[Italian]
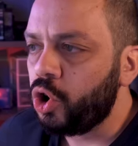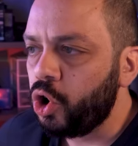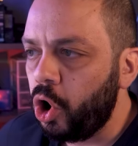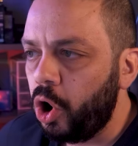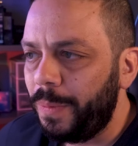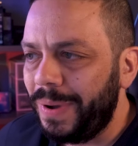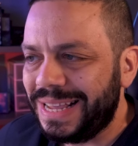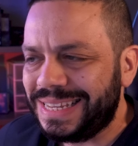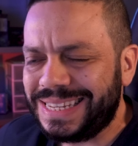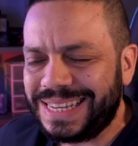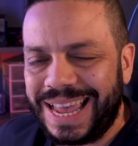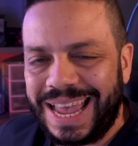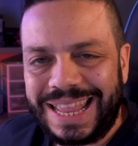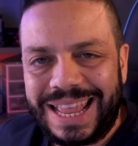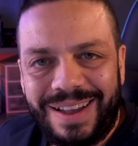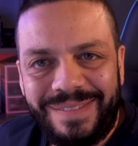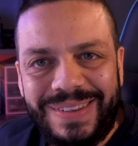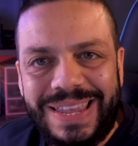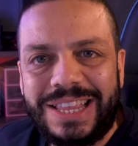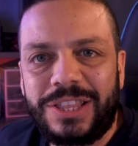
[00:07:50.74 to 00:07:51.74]
Come
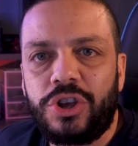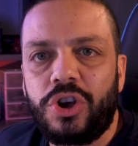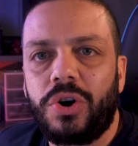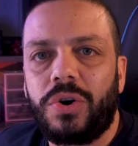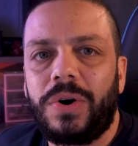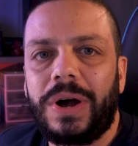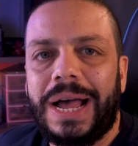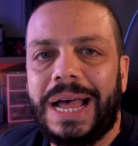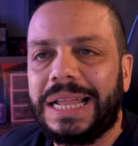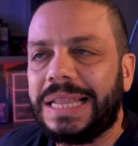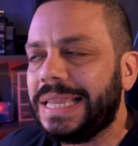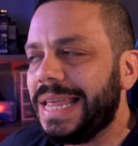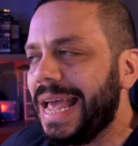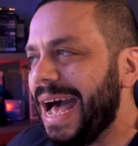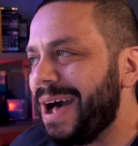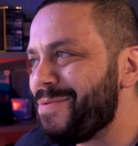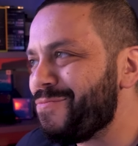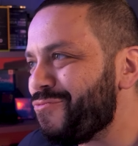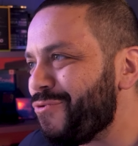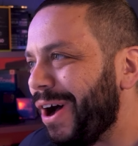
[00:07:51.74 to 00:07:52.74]
scheda video
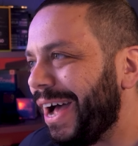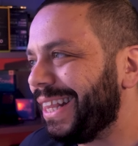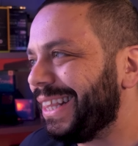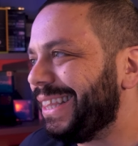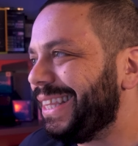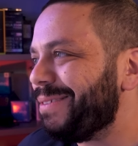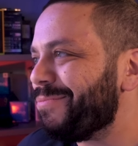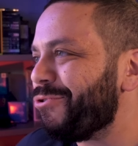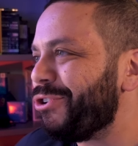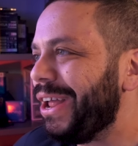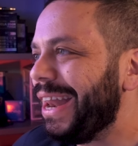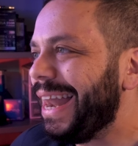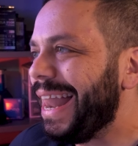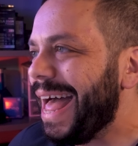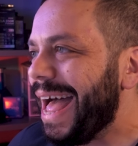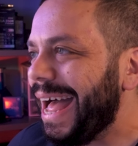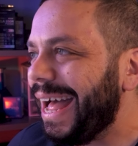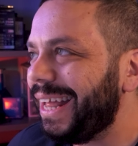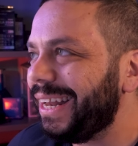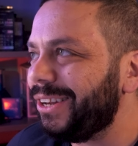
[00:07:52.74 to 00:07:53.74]
andiamo un attimo
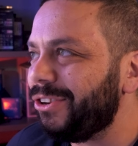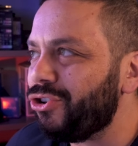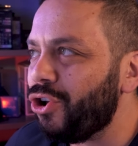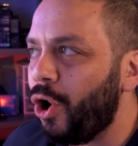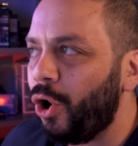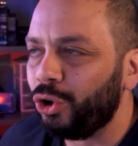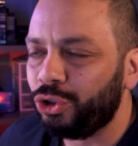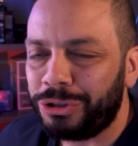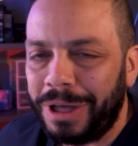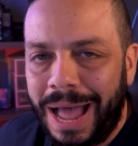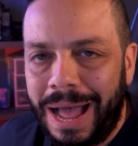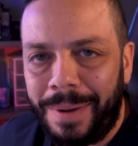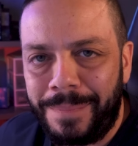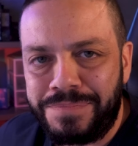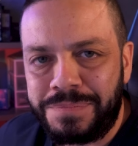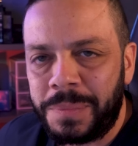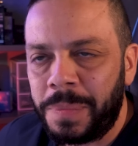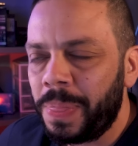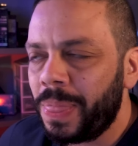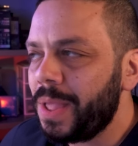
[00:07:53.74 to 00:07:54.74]
nella
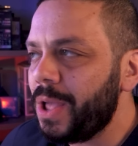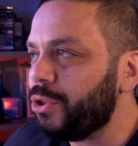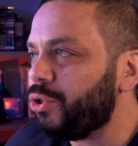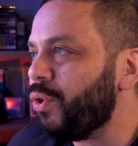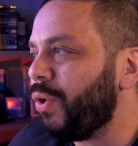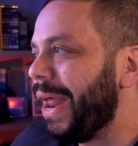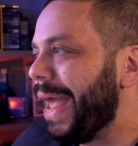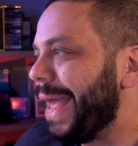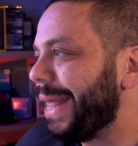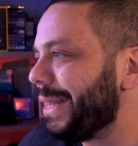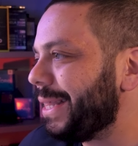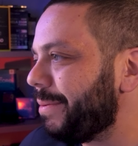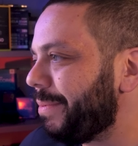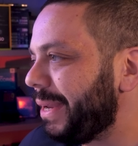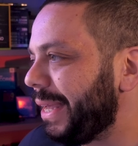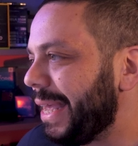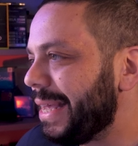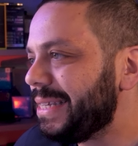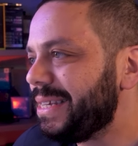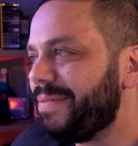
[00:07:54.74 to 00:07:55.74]
nota dolente,
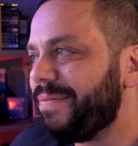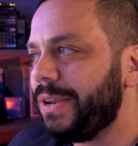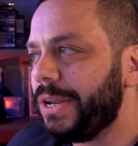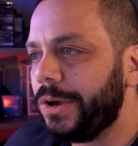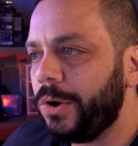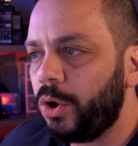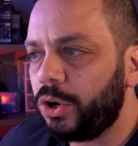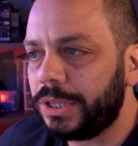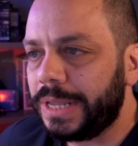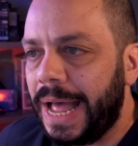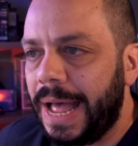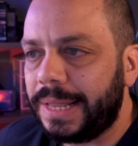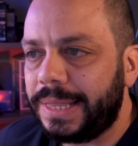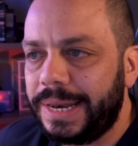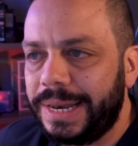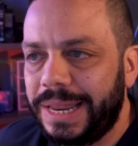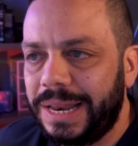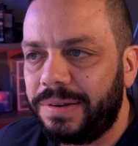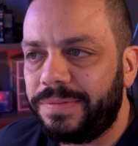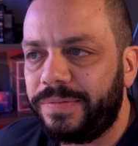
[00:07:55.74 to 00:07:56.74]
perché se vi
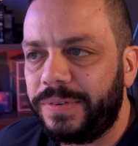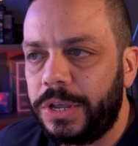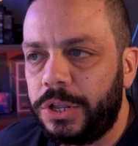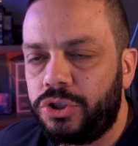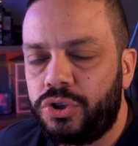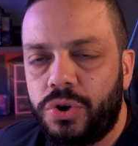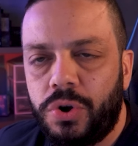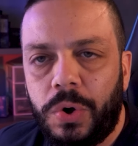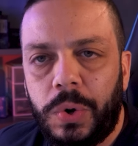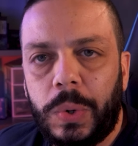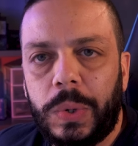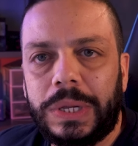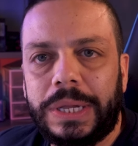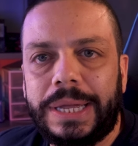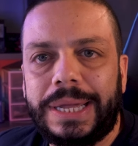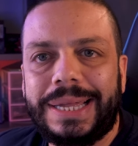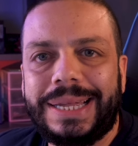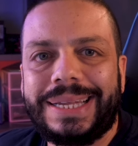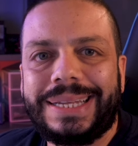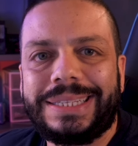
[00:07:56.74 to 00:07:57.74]
ricordate nel video
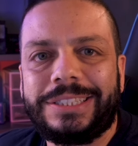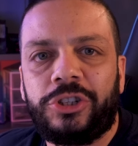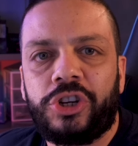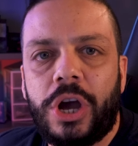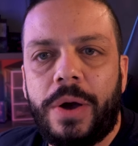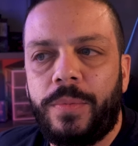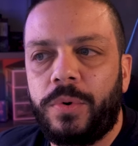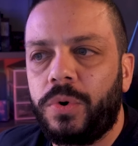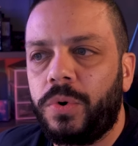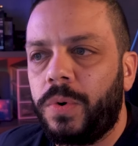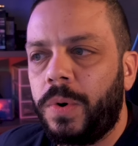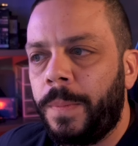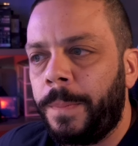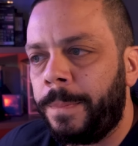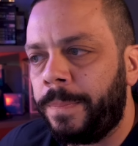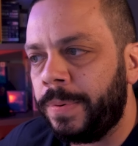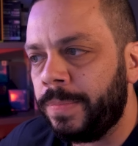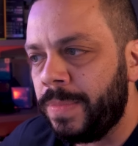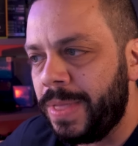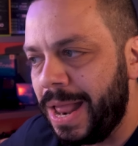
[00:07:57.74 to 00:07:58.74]
eh, diciamo
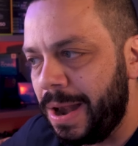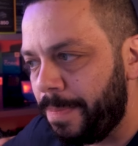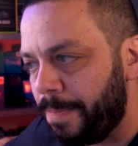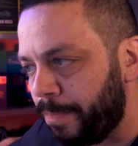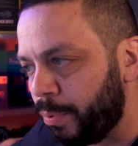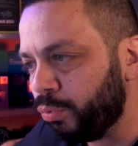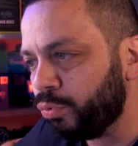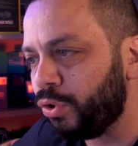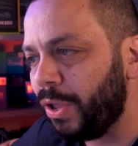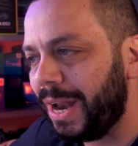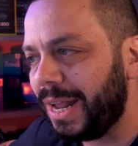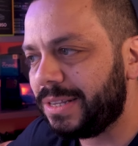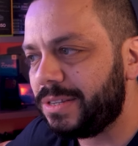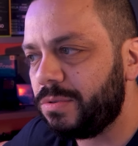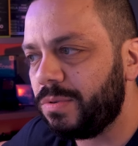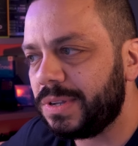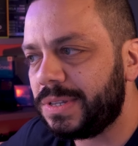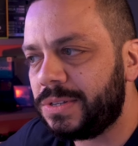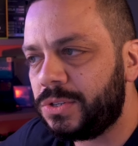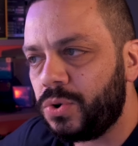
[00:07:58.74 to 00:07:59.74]
del punto della
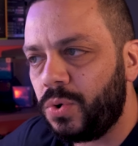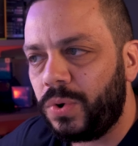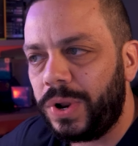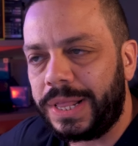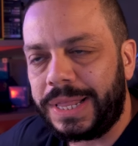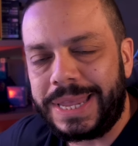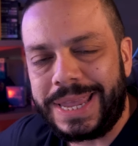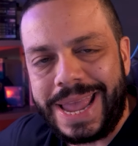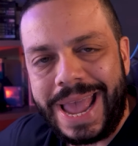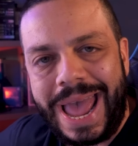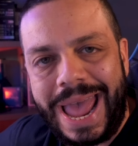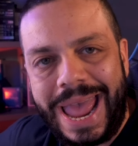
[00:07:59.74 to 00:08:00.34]
situazione di